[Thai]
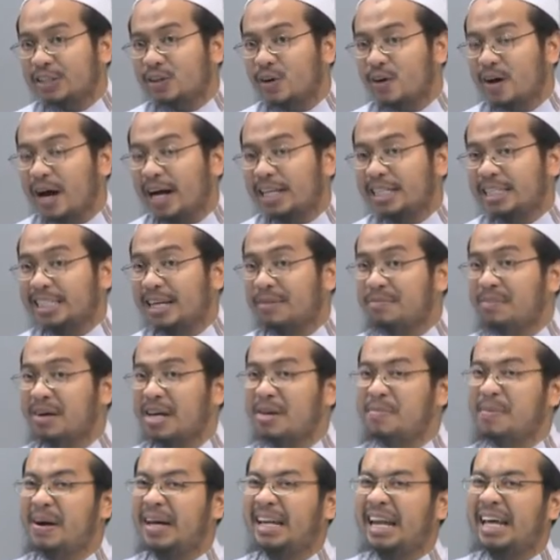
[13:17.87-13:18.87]
ต้องการจะ
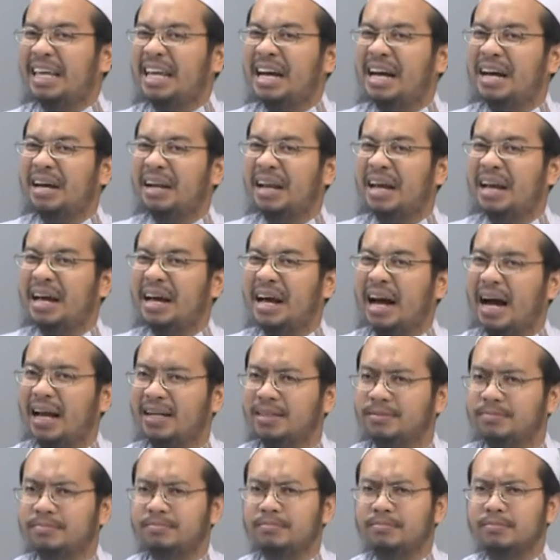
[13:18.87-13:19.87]
ทำอิบาดะอย่างเคร่งครัด